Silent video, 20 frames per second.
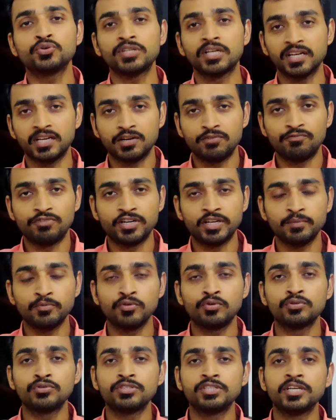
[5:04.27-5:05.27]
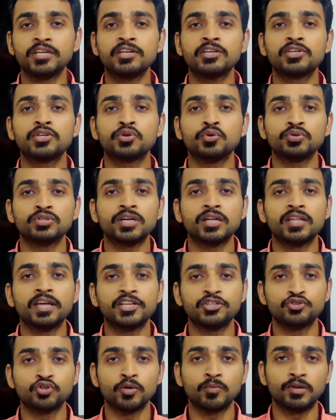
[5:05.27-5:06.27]
क्यों ज़्यादा कंफर्टेबल होती है क्यों ज़्यादा
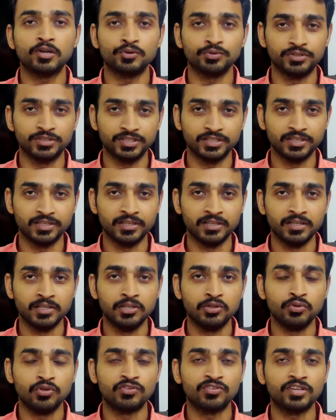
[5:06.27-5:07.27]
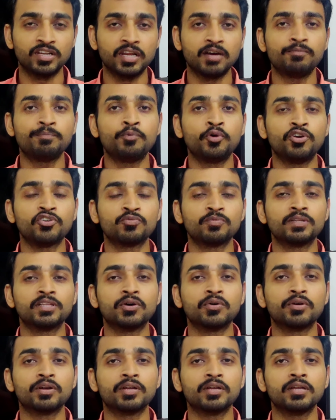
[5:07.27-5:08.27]
एंजॉयबल होती है तो इसके लिए आप पॉइंट्स
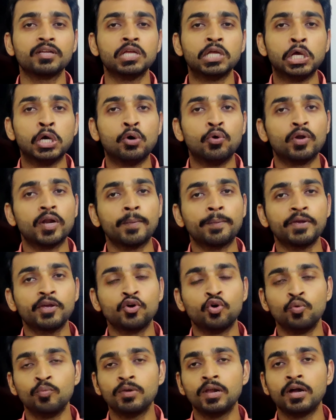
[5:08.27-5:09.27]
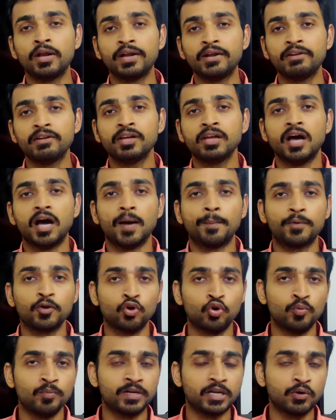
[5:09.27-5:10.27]
बताओगे और आपके होम लैंड आपके
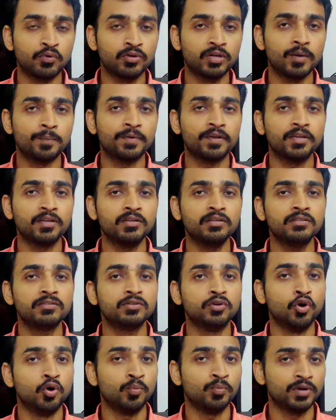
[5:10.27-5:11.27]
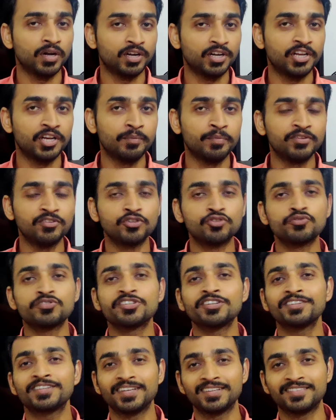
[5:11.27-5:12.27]
होम टाउन आपके होम कंट्री में
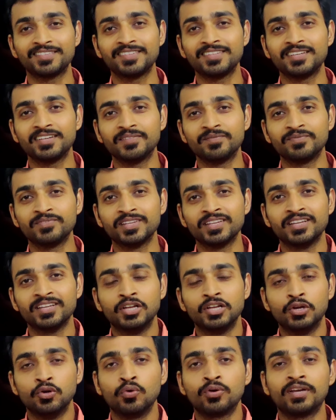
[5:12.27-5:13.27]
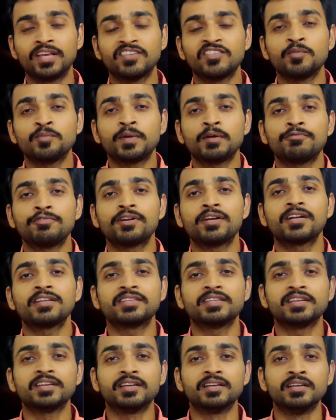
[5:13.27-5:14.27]
सिचुएशन कैसी है लोग कैसे प्रेफर
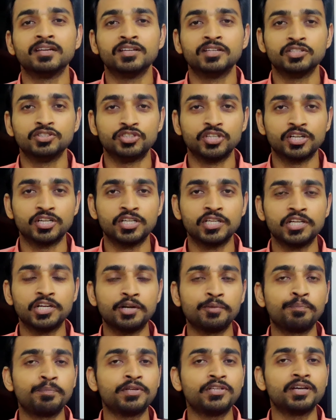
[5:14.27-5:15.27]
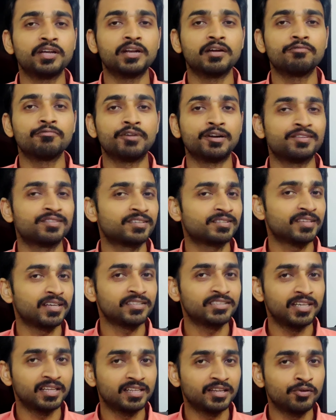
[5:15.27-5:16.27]
करते हैं जर्नी ट्रिप पे जाना फ्रेंड्स के
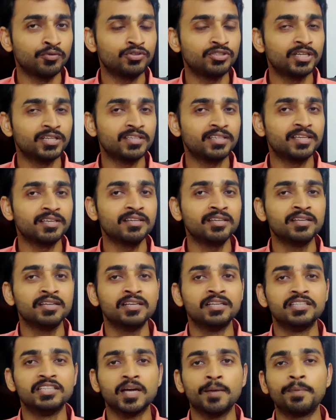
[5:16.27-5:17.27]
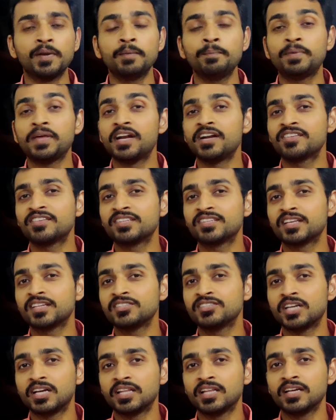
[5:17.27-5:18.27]
साथ ज़्यादा लोग जाते हैं या अपने पेरेंट्स के
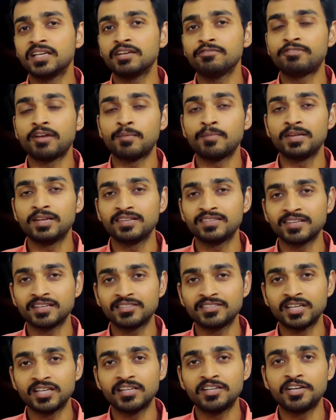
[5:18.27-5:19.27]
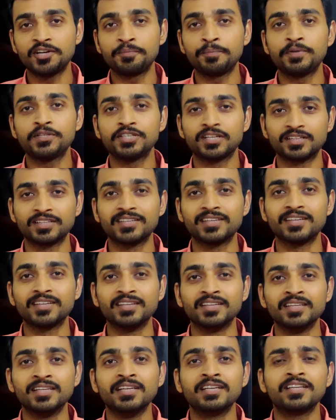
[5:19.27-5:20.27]
साथ ज़्यादा या फैमिली के साथ ज़्यादा ट्रिप पे जाते
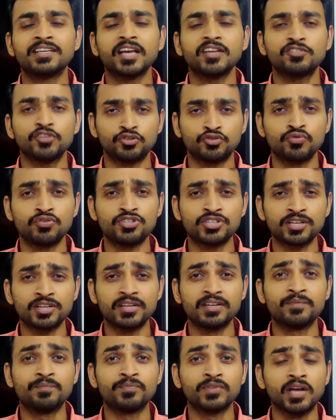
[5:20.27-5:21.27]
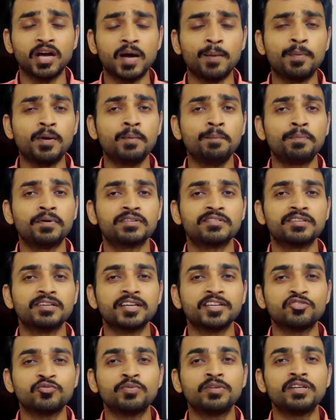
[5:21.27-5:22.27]
हैं क्या सिचुएशन है आपका पर्सनल
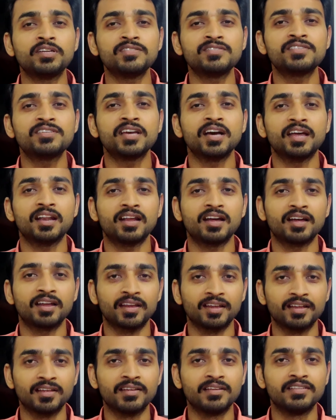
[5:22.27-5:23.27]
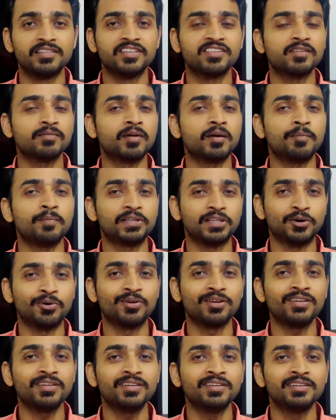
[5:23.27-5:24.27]
एक्सपीरियंस क्या रहा है ये सब आप
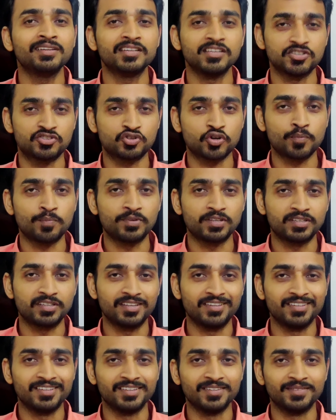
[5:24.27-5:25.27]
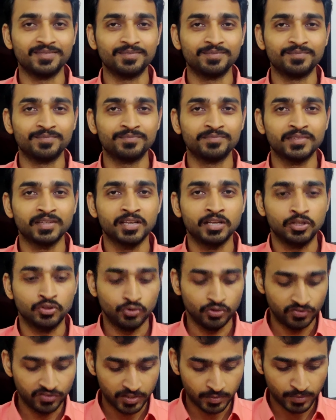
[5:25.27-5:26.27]
बताओगे इस टॉपिक के लिए
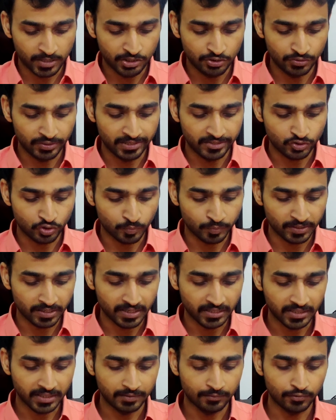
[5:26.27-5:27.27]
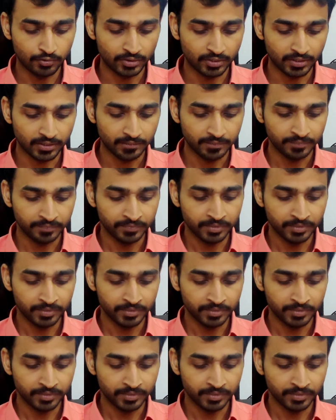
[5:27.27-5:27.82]
तो इसके बाद जो नेक्स्ट टॉपिक आता है वो है